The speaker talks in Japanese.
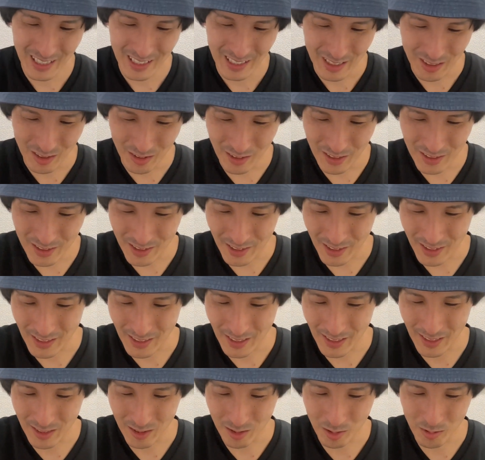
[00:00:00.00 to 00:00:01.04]
米助さん
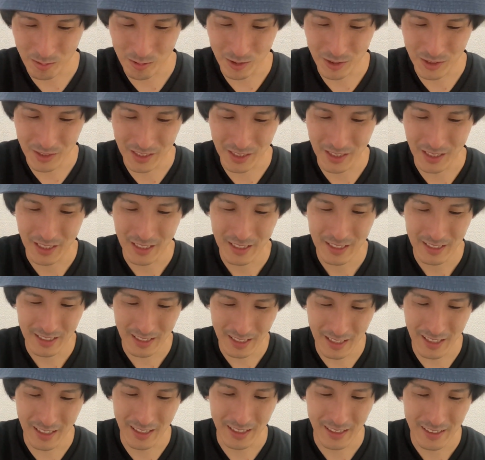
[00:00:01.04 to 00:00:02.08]
やと思うし、
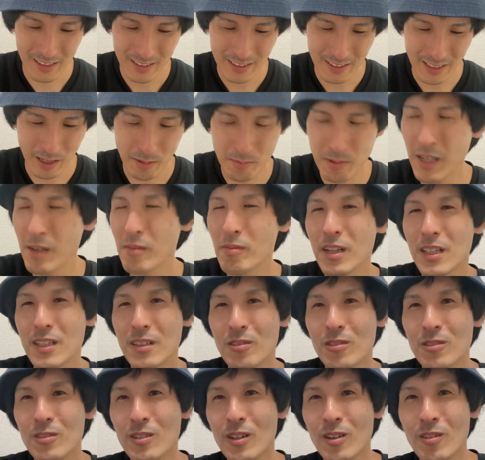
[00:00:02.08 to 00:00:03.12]
ねえ、キャメラマンって
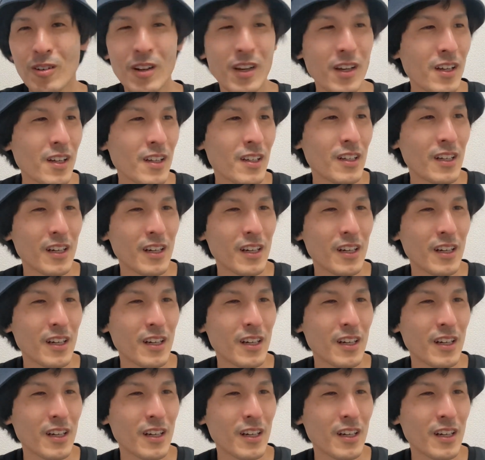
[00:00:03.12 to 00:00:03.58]
ことは俺、